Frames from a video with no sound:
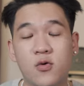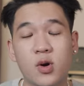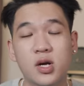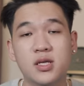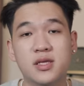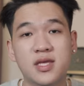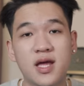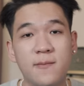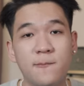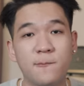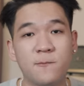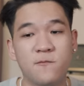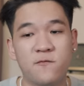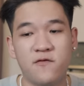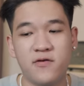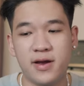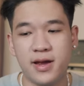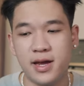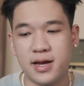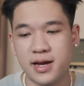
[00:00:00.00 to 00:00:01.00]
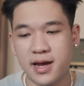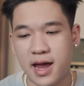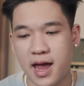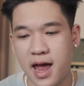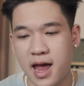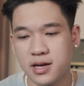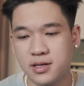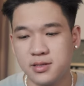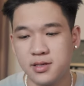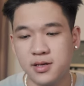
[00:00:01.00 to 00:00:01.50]
có quan tâm về
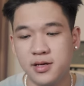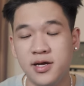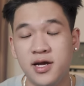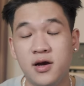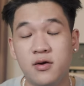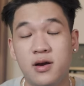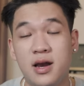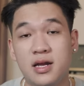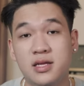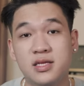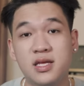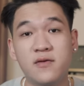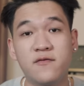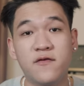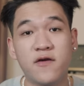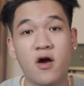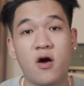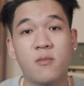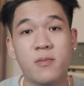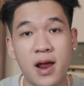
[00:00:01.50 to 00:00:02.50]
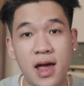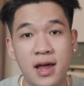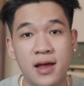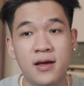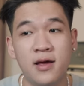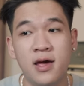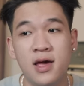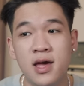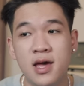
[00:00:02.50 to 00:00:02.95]
cái thương hiệu là Tiffium này